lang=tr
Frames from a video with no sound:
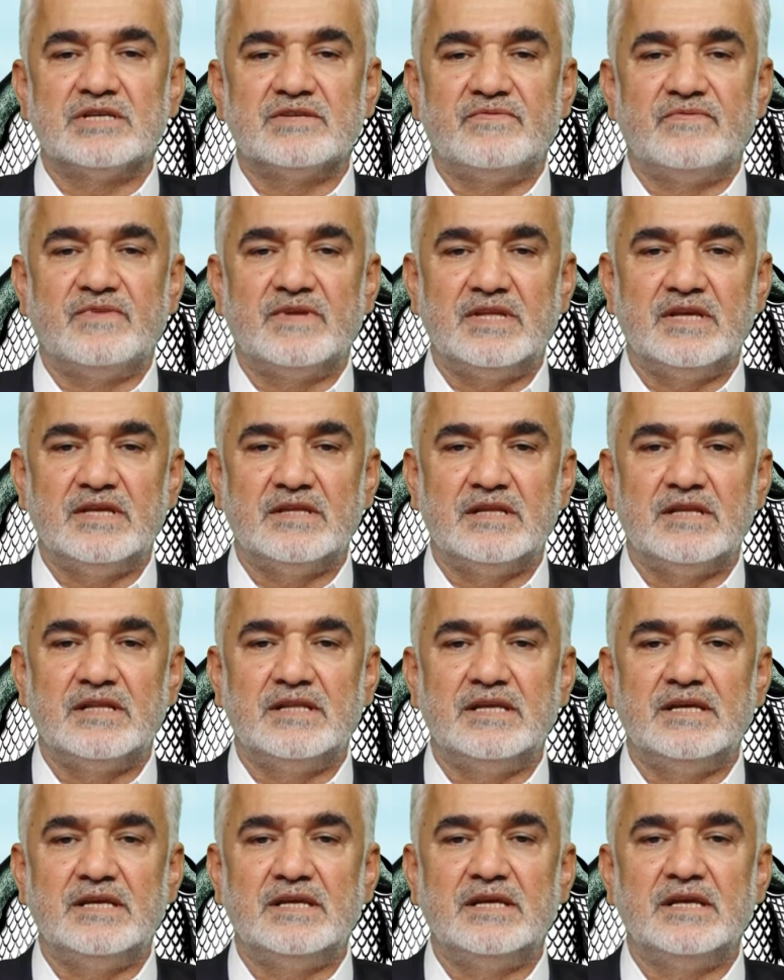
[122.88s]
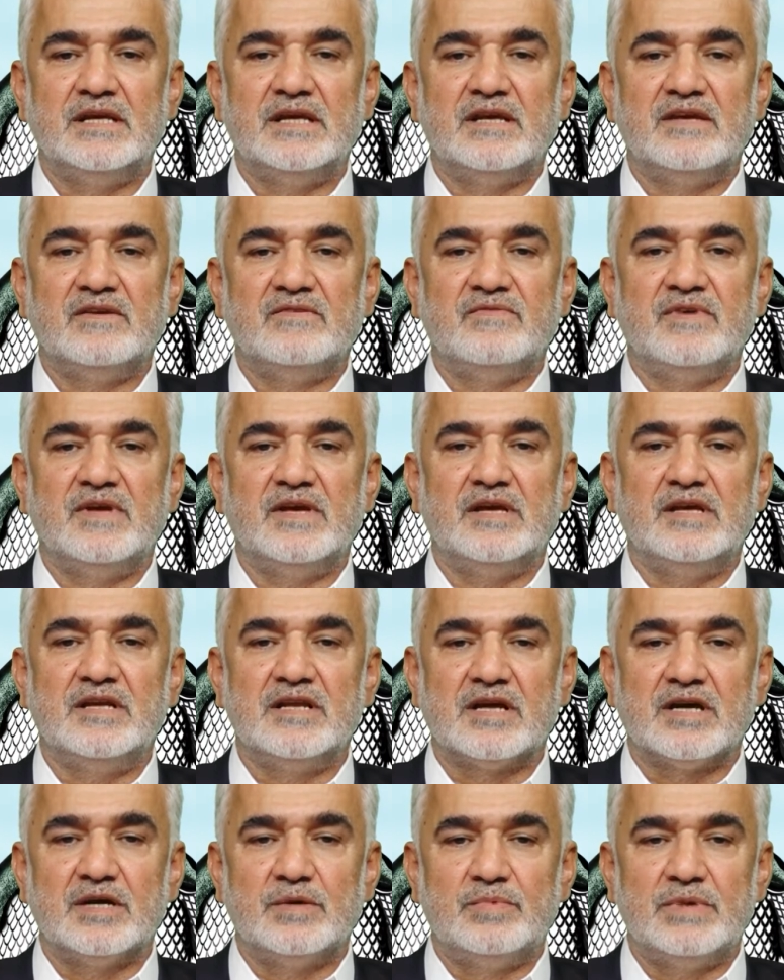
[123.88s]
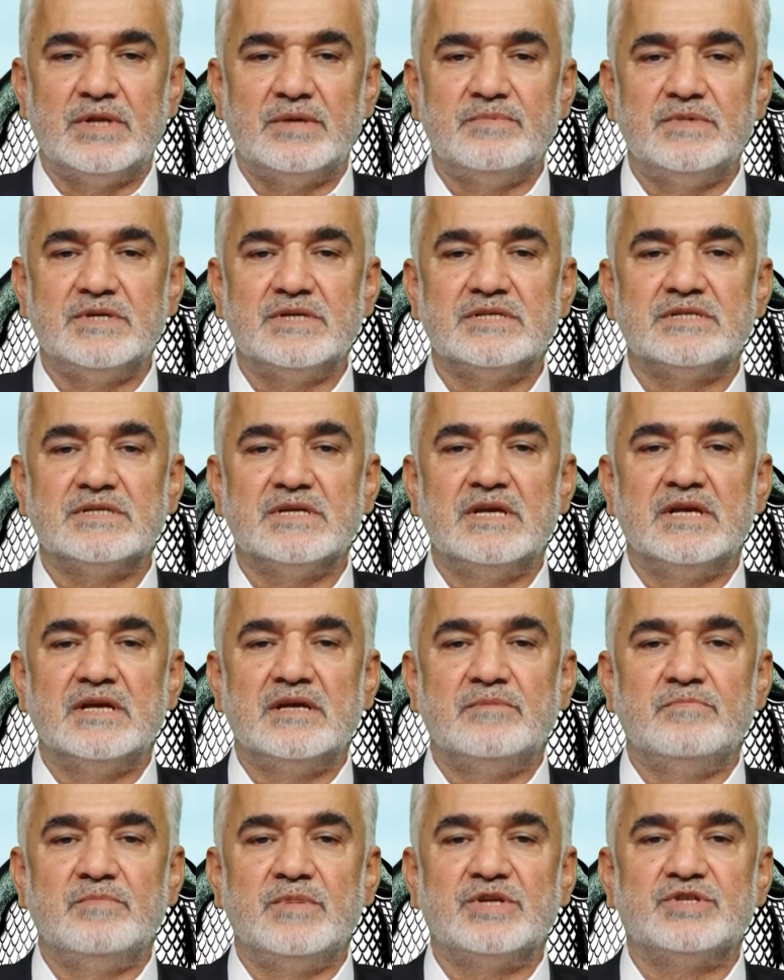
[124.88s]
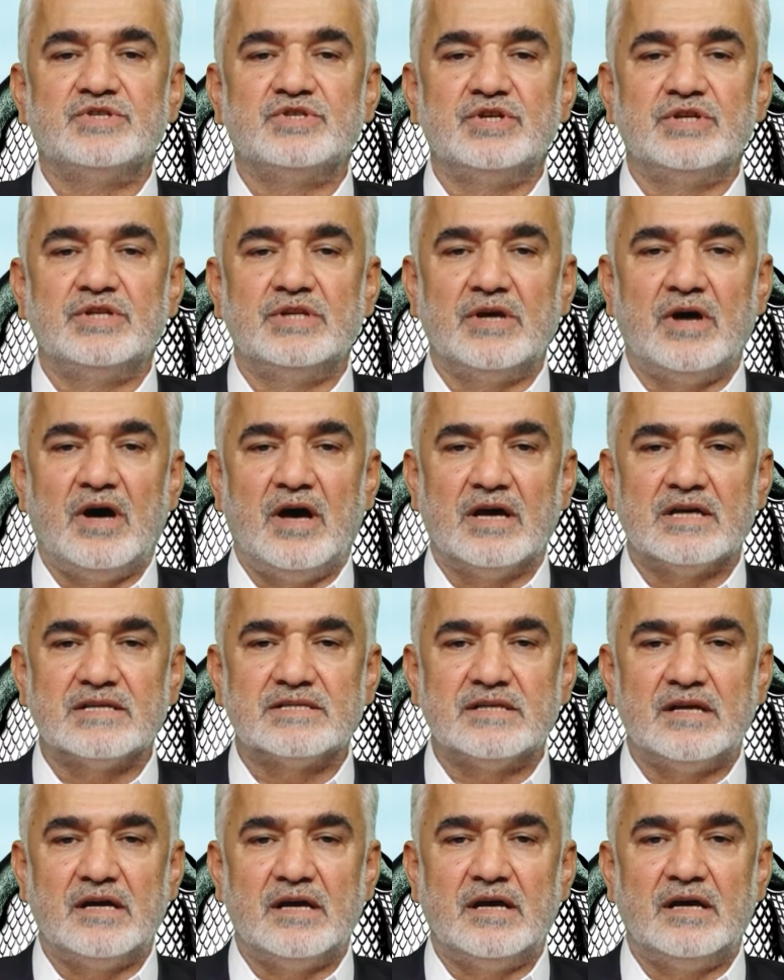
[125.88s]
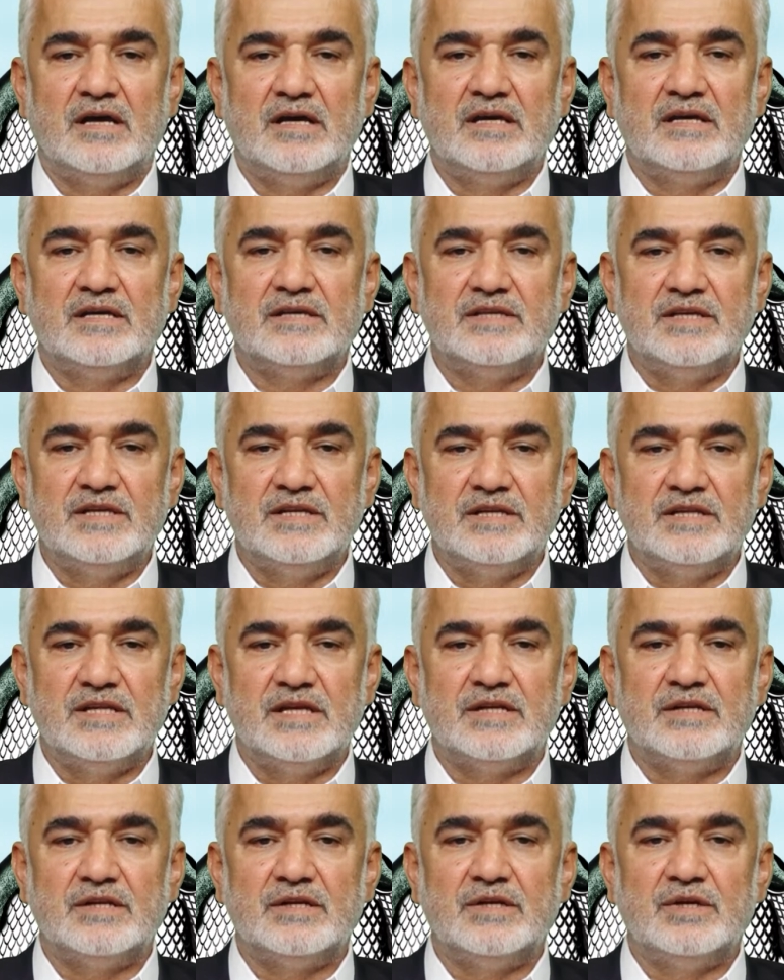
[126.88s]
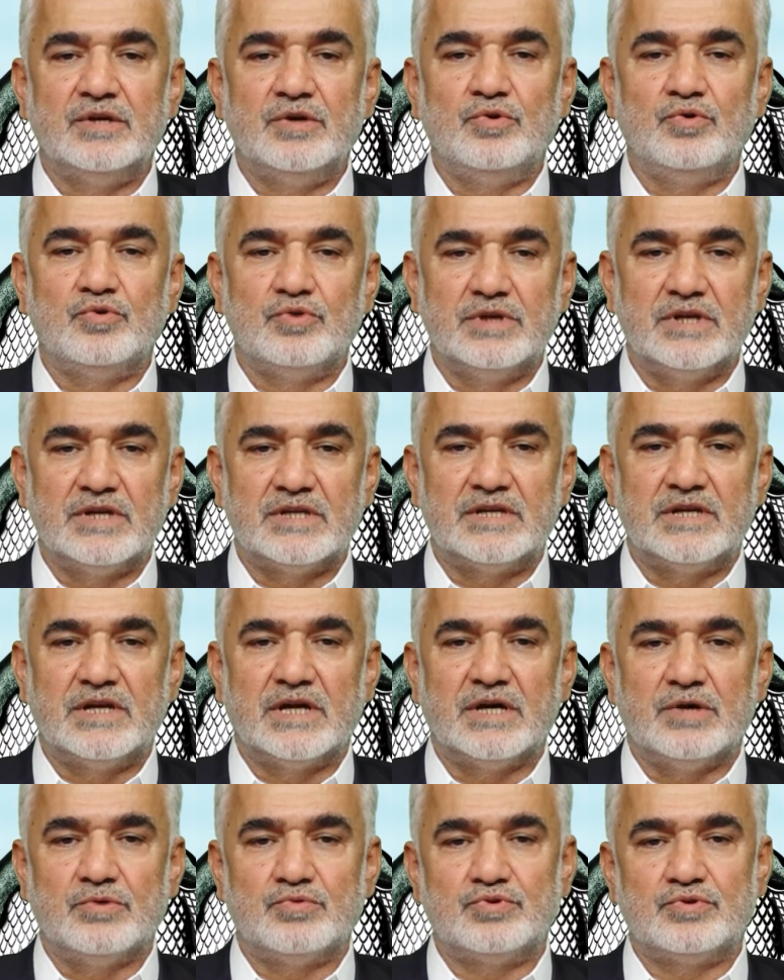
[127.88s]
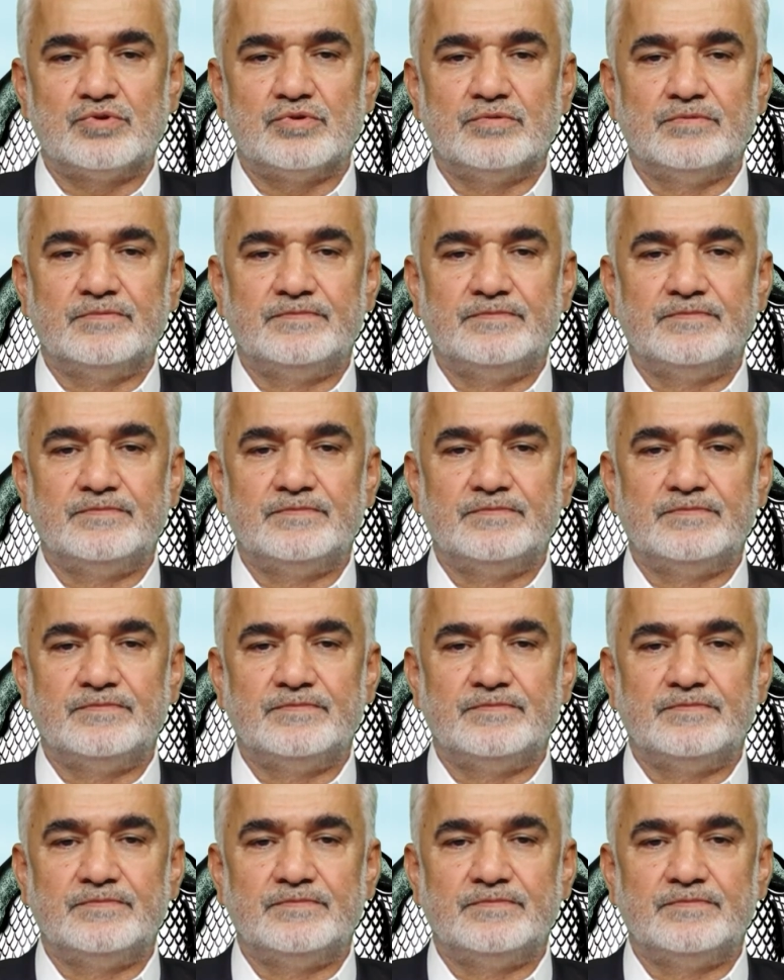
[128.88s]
fethedildi ve ilk kıblemiz Mescid-i Aksa yeniden hürriyetine kavuştu.